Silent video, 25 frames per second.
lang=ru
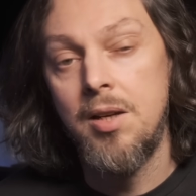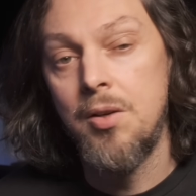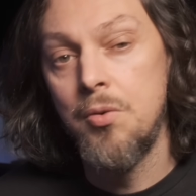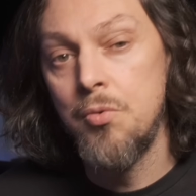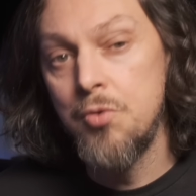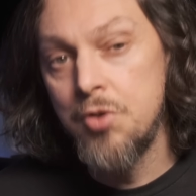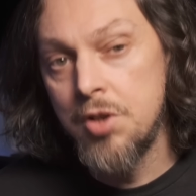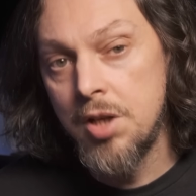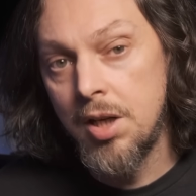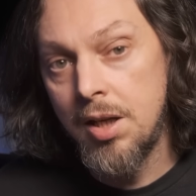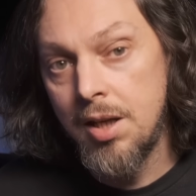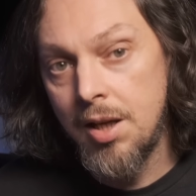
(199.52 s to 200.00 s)

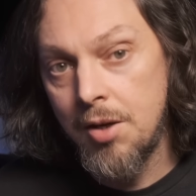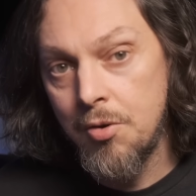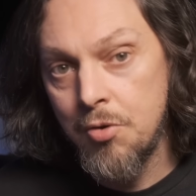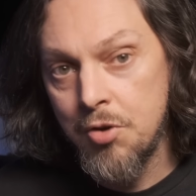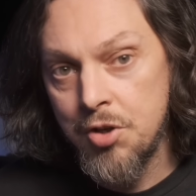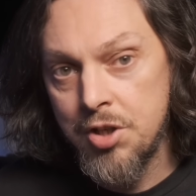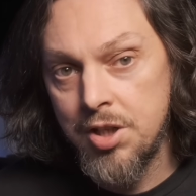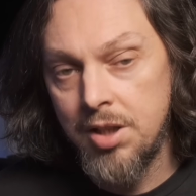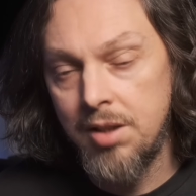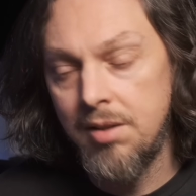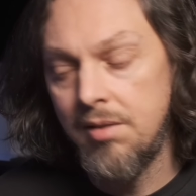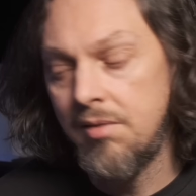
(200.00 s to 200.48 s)
Ручка
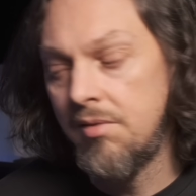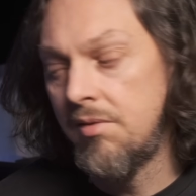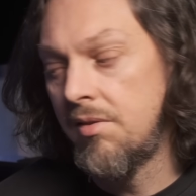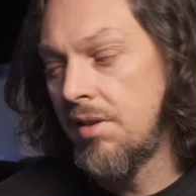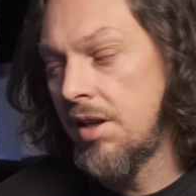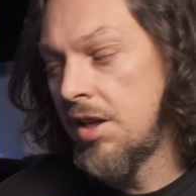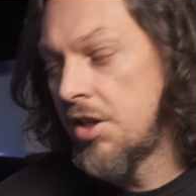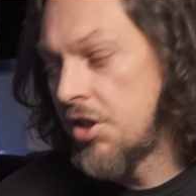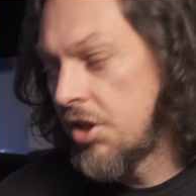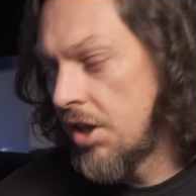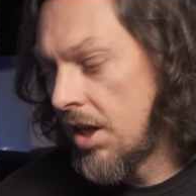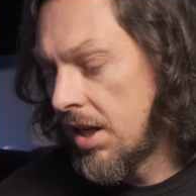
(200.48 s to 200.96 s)
хорошая,
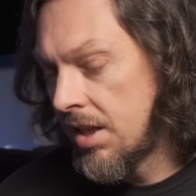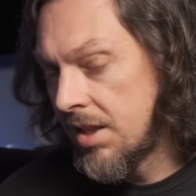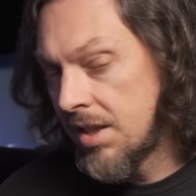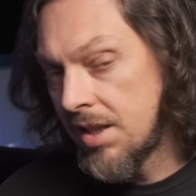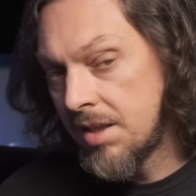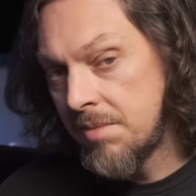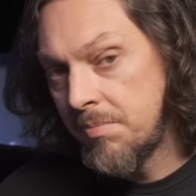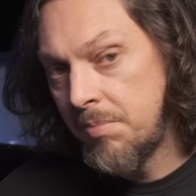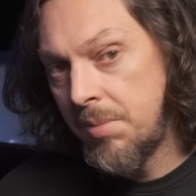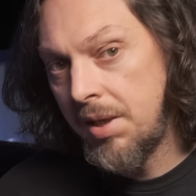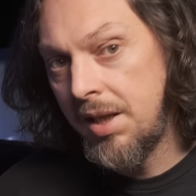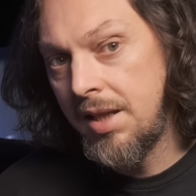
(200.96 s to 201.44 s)

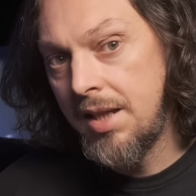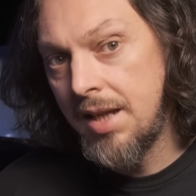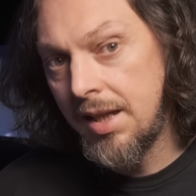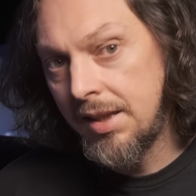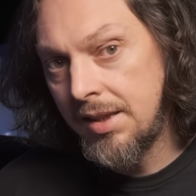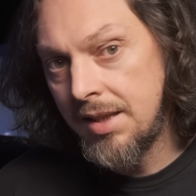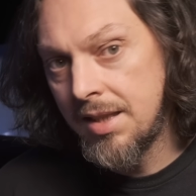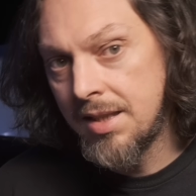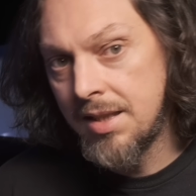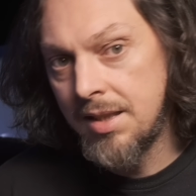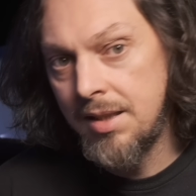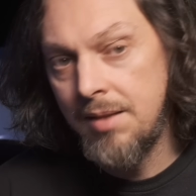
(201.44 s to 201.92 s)
вращается с
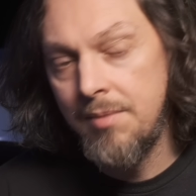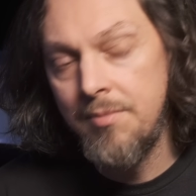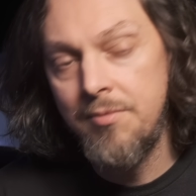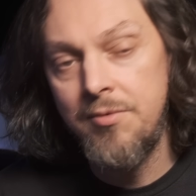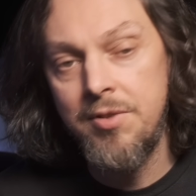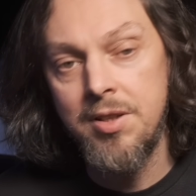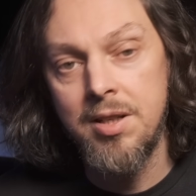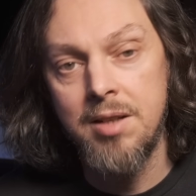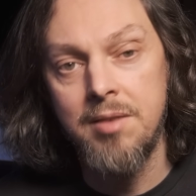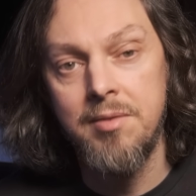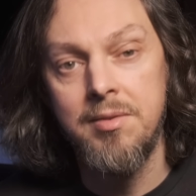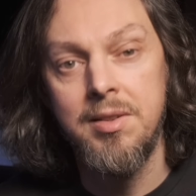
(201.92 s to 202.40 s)
приятно
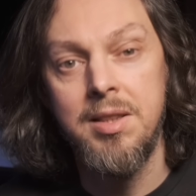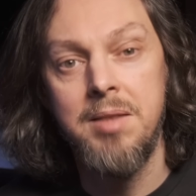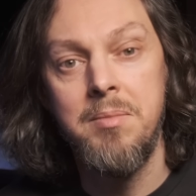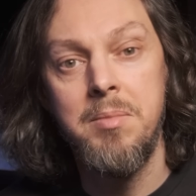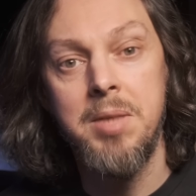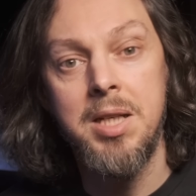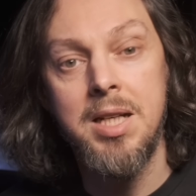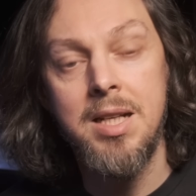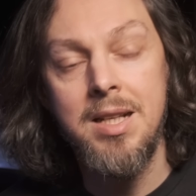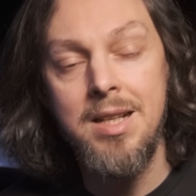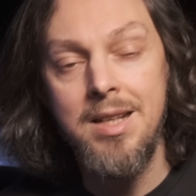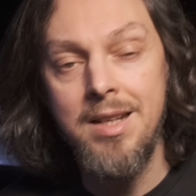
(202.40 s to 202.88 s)

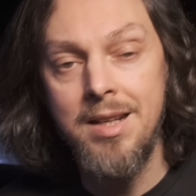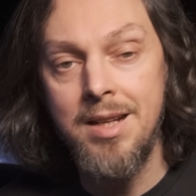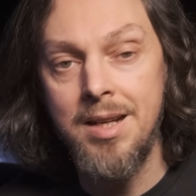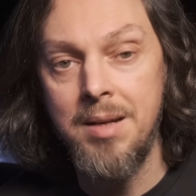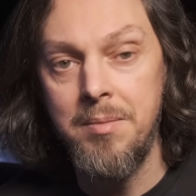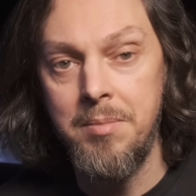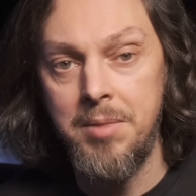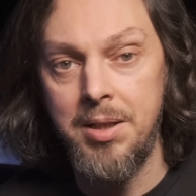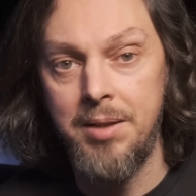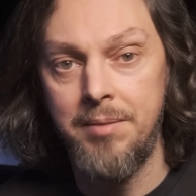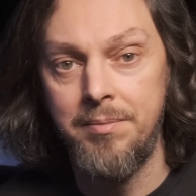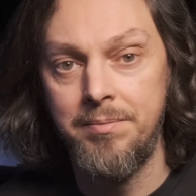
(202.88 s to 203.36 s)
задемпфированными
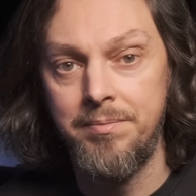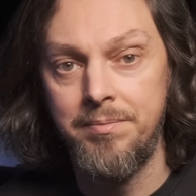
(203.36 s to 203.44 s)
кликами.